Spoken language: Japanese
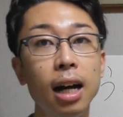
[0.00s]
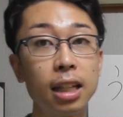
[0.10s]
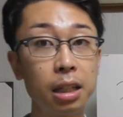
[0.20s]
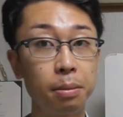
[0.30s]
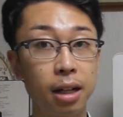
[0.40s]

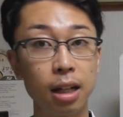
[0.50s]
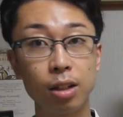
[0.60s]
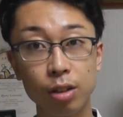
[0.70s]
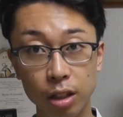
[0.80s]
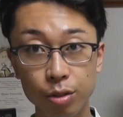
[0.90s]
頭が
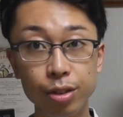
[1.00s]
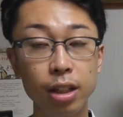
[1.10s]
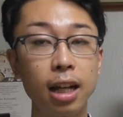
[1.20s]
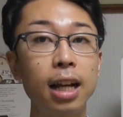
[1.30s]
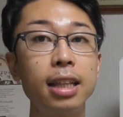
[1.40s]
急に
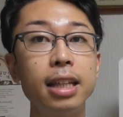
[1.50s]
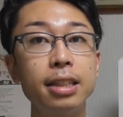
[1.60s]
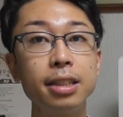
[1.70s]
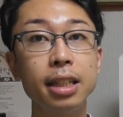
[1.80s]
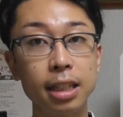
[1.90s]
フルで回
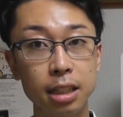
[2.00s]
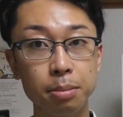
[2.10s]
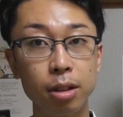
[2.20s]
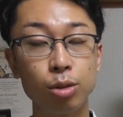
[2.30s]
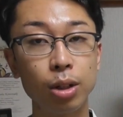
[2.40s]
転しすぎてし
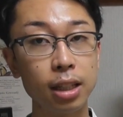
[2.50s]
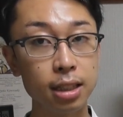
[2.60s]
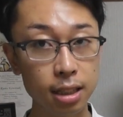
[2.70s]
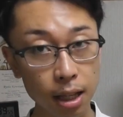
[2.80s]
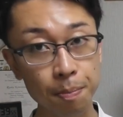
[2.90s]
まうとかで
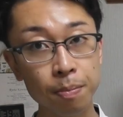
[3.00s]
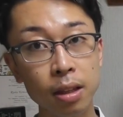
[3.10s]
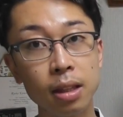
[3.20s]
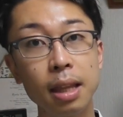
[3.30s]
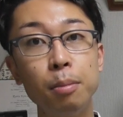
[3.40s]
すね
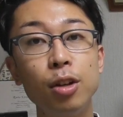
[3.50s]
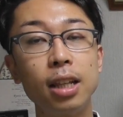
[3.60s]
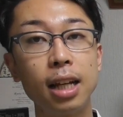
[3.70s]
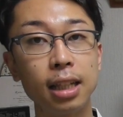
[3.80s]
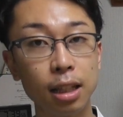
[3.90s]
眠
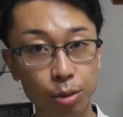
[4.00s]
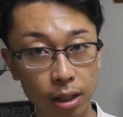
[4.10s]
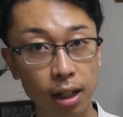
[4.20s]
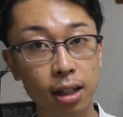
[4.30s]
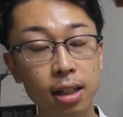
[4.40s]
れないだと
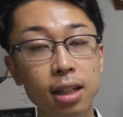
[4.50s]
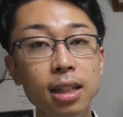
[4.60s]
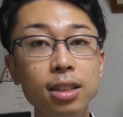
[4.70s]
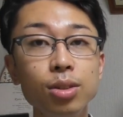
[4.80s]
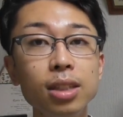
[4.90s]
か
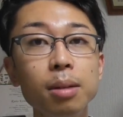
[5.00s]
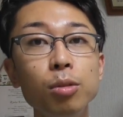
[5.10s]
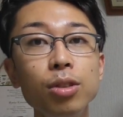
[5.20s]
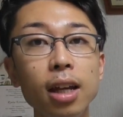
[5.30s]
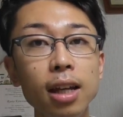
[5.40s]
そういった
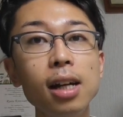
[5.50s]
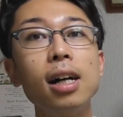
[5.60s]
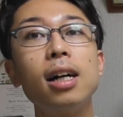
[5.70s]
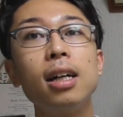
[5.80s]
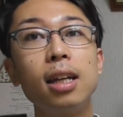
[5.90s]
問題
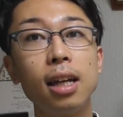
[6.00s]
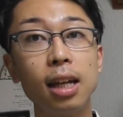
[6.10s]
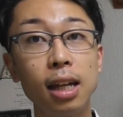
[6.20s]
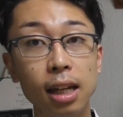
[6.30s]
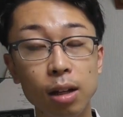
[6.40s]
が、
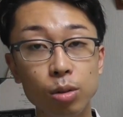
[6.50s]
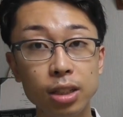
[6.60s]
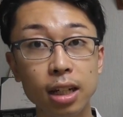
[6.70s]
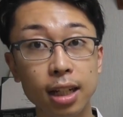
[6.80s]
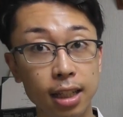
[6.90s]
えー、おっ
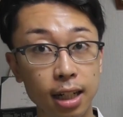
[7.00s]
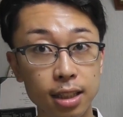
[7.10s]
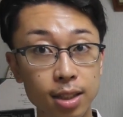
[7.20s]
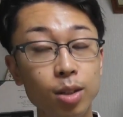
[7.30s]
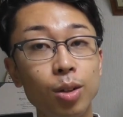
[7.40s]
しゃる方が
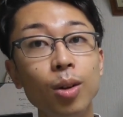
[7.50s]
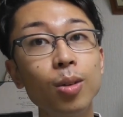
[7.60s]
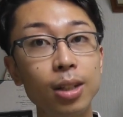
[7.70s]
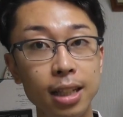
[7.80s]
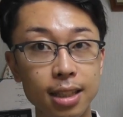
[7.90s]
すごく
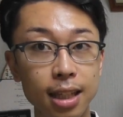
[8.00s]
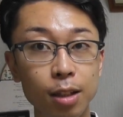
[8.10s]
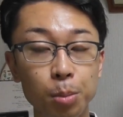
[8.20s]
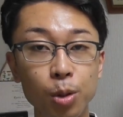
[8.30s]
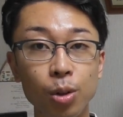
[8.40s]
多いですけ
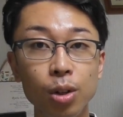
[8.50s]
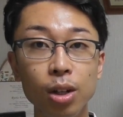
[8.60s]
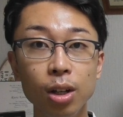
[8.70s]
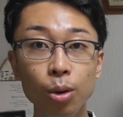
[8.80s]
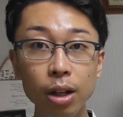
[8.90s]
ども
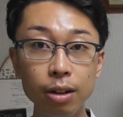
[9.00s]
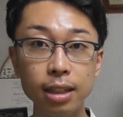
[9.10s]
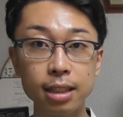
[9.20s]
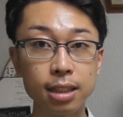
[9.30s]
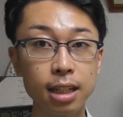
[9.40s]
これは
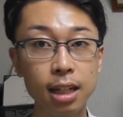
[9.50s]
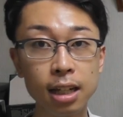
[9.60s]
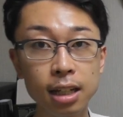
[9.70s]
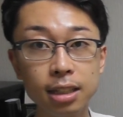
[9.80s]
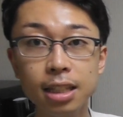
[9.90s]
です
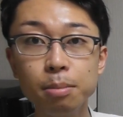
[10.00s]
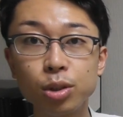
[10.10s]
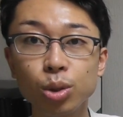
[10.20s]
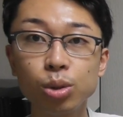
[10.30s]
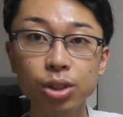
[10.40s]
ね全
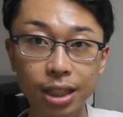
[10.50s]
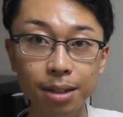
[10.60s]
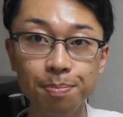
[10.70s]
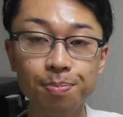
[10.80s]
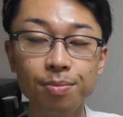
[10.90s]
部食
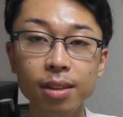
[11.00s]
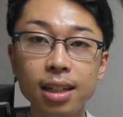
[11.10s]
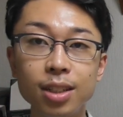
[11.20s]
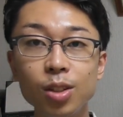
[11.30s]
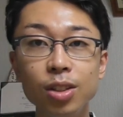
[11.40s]
事
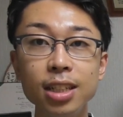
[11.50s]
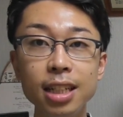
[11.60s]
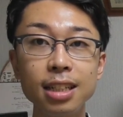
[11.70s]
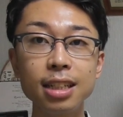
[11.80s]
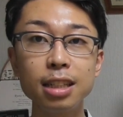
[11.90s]
食事
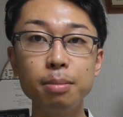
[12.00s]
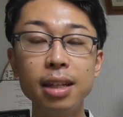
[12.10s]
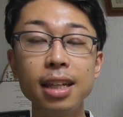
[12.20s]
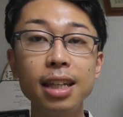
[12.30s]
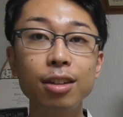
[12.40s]
で説
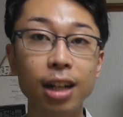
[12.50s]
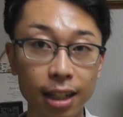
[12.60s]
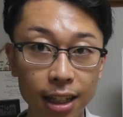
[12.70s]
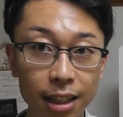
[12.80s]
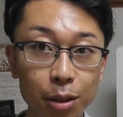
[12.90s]
明できる
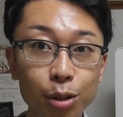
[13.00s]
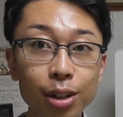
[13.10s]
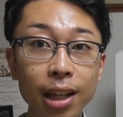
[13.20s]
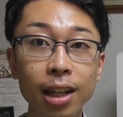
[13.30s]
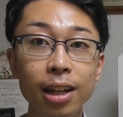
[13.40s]
かなっていうふ
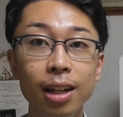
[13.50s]
うに